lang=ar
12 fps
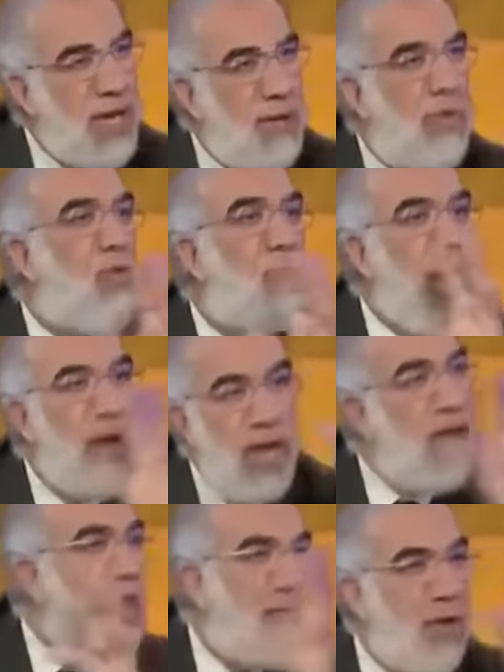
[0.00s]
اللسانيه هو
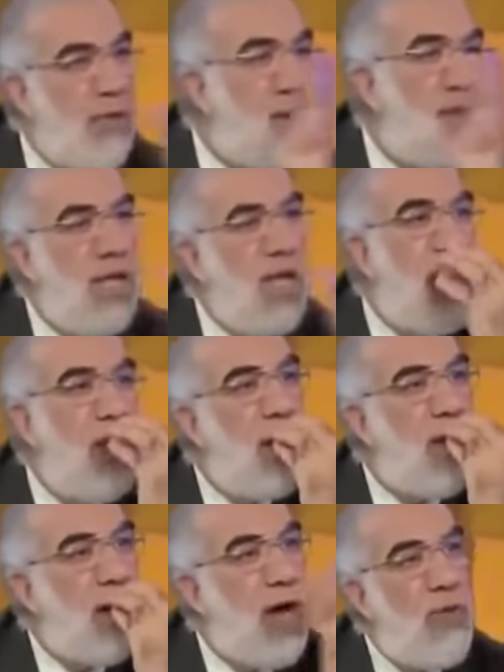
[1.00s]
ليه احنا فاهمين الدين
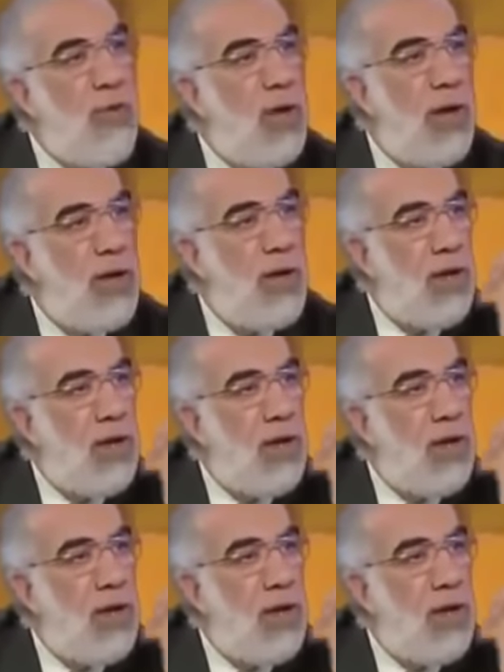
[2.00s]
قول